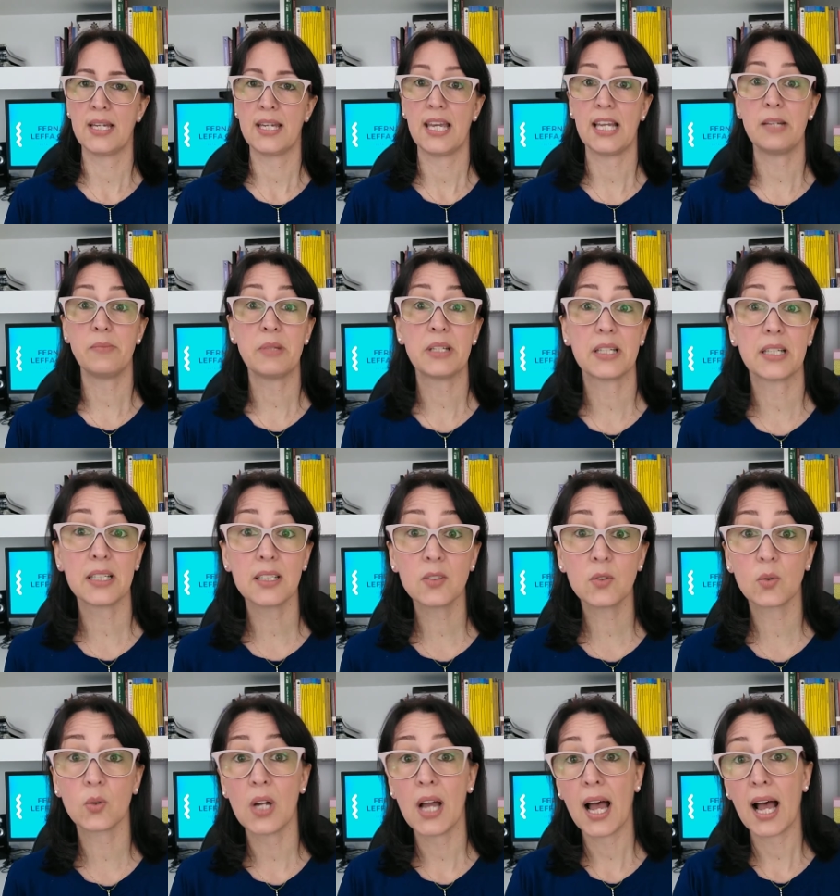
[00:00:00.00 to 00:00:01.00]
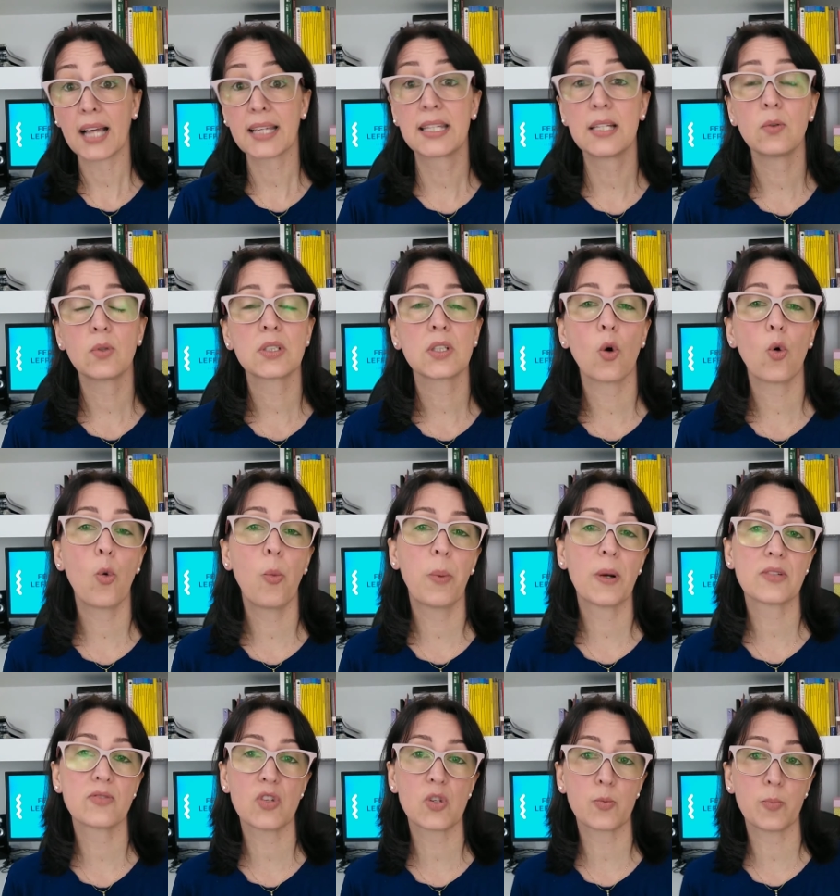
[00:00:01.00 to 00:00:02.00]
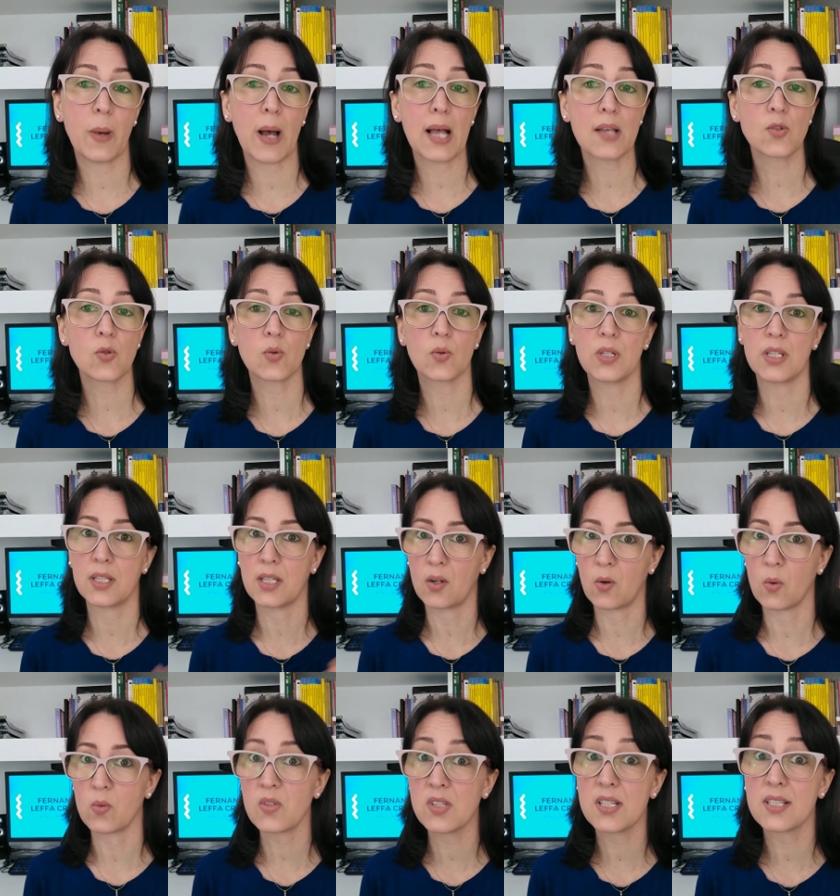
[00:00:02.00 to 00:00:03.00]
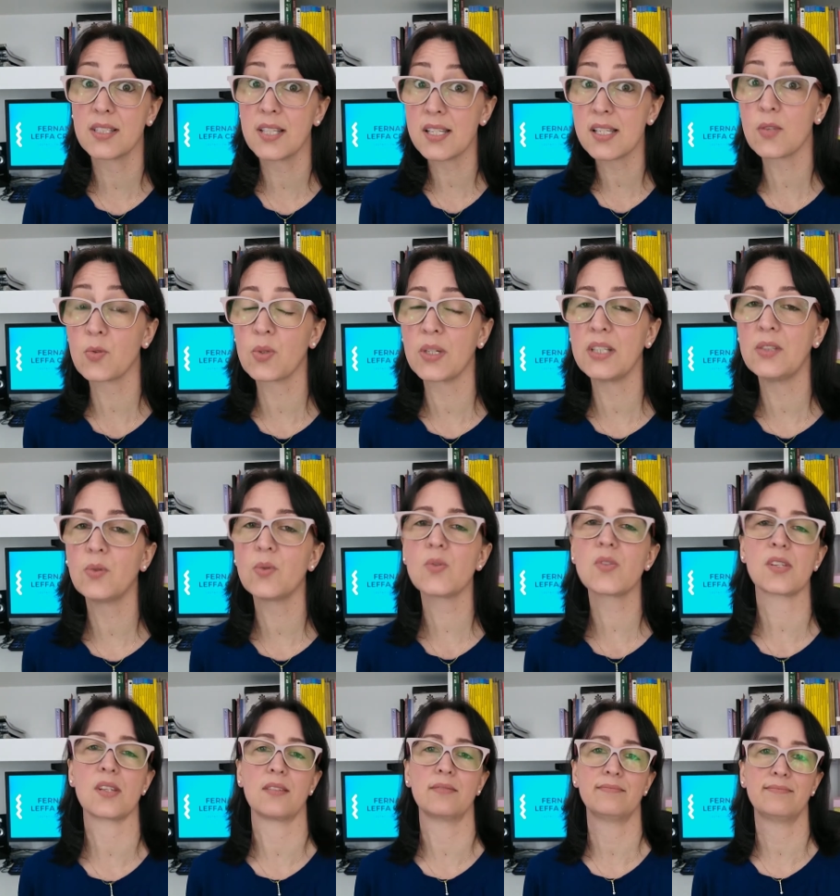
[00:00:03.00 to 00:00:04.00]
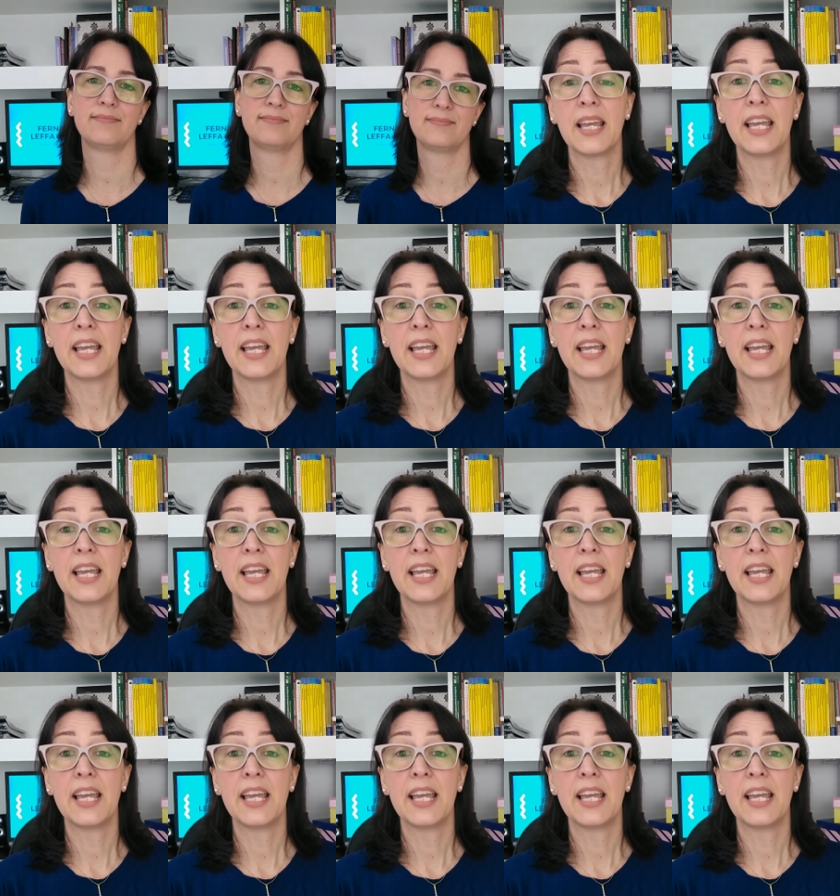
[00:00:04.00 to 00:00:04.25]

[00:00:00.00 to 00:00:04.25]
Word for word: eliminando aquilo que está ocupando espaço e que com certeza tu nem usa.